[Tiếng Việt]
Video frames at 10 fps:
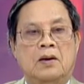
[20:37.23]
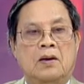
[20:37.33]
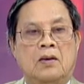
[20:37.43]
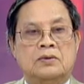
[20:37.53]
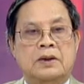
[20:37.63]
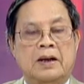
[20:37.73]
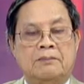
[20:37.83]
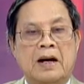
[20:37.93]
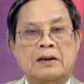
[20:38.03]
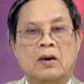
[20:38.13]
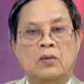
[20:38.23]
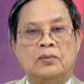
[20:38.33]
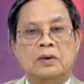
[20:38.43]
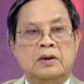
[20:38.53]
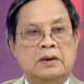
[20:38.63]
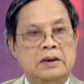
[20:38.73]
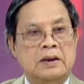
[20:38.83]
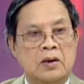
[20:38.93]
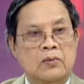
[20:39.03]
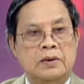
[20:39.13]
họ sẽ bắt đầu
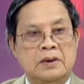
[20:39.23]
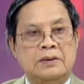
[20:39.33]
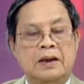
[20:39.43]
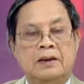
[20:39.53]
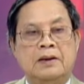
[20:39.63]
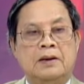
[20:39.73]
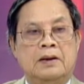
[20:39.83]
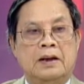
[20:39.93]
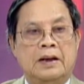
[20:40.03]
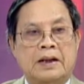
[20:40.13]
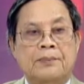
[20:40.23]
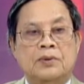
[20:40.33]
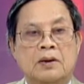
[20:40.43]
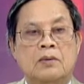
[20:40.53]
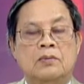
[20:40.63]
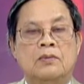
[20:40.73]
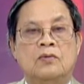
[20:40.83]
nghiên cứu cái chương trình là ghép tử cung